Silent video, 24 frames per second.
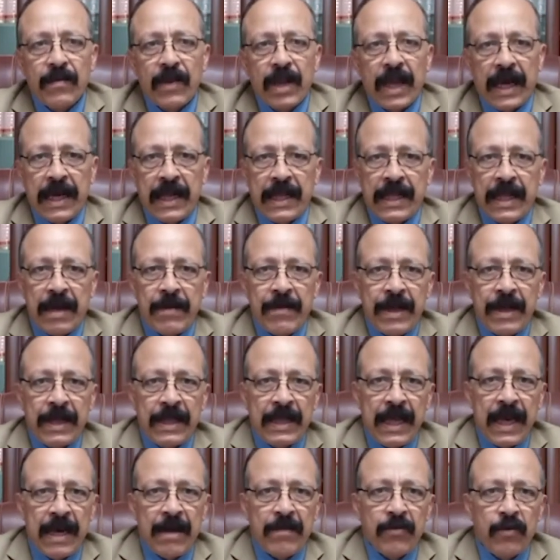يعني الثمان
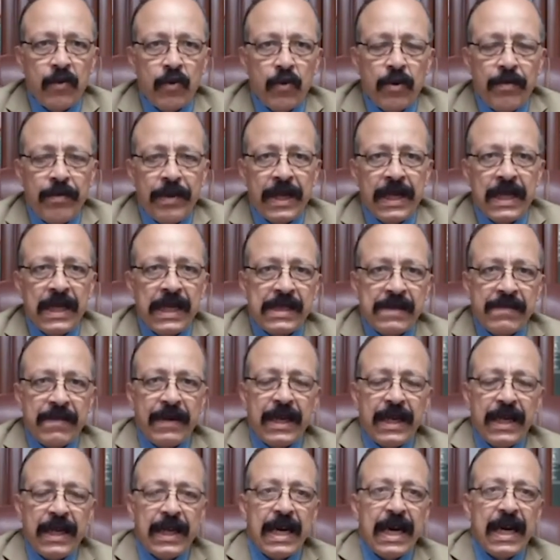ايام دول
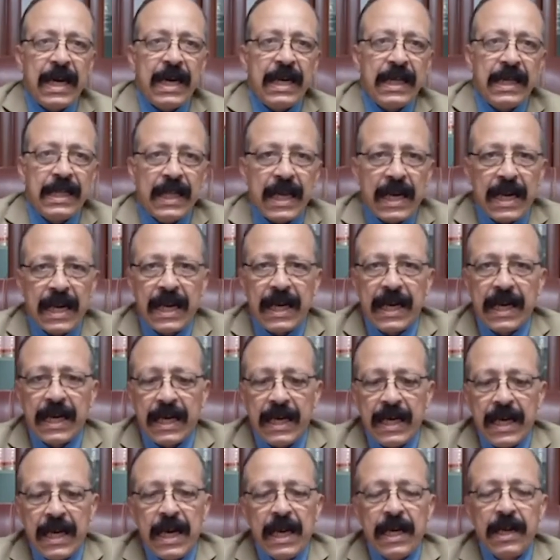بالنسبه للجهه الاداريه
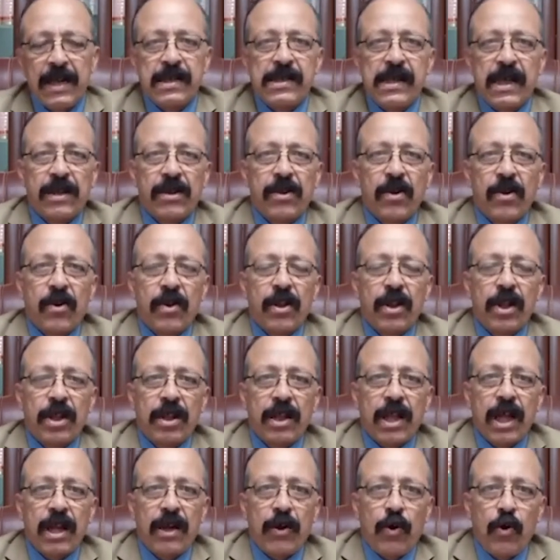اللي صدر
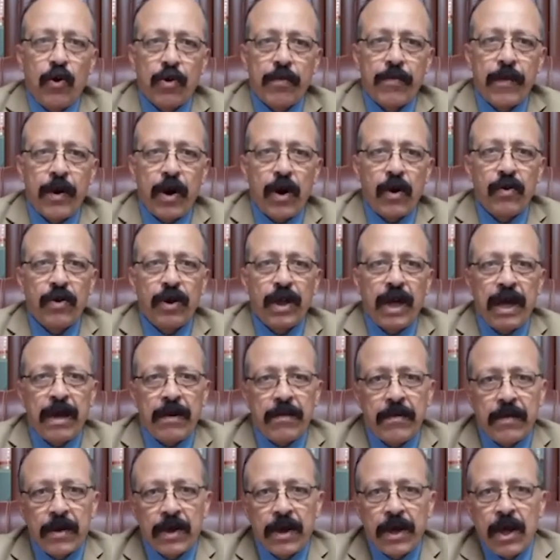ضدها الحكم او
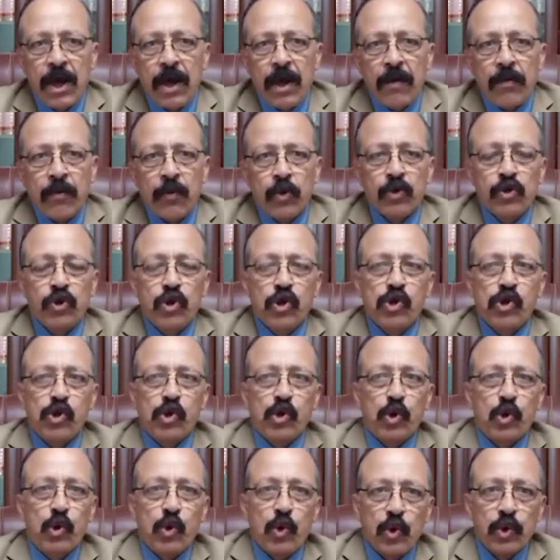الامر مده
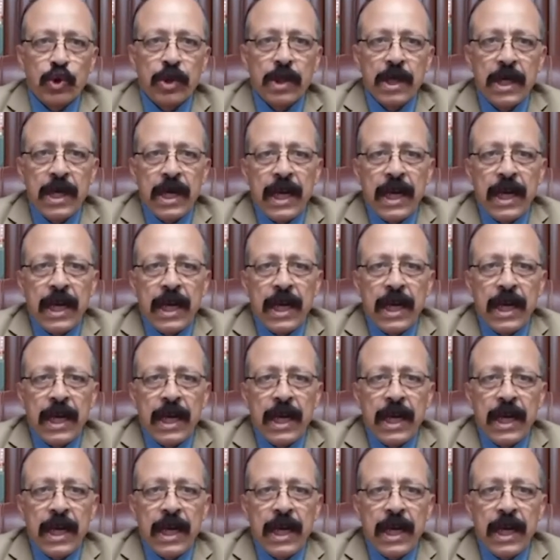سقوط